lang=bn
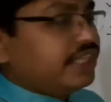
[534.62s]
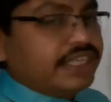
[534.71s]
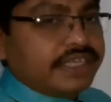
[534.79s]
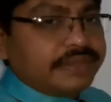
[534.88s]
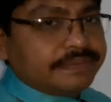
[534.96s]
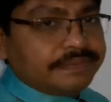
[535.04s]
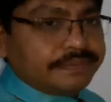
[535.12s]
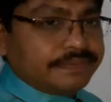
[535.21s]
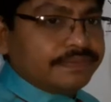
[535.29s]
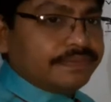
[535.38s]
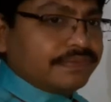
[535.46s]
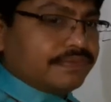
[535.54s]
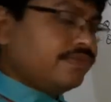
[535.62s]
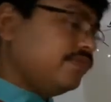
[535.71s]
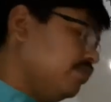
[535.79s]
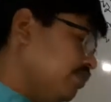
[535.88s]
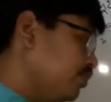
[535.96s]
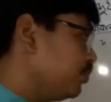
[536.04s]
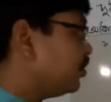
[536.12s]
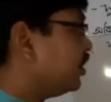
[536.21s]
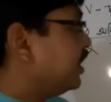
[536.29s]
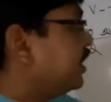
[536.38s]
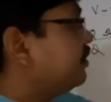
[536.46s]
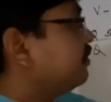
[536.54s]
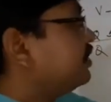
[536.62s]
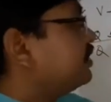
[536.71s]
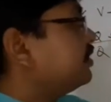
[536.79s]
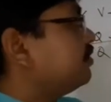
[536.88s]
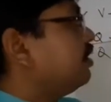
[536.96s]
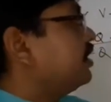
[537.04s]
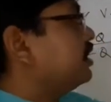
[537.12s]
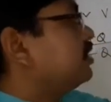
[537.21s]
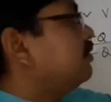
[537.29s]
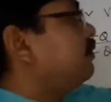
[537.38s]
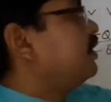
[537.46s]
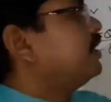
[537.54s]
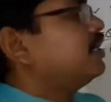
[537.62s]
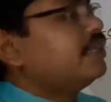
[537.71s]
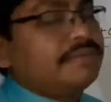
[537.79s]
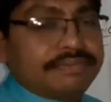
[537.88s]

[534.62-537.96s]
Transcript: এ দুজনের ইয়ে ধরেছি তলের ক্ষেত্রফল এ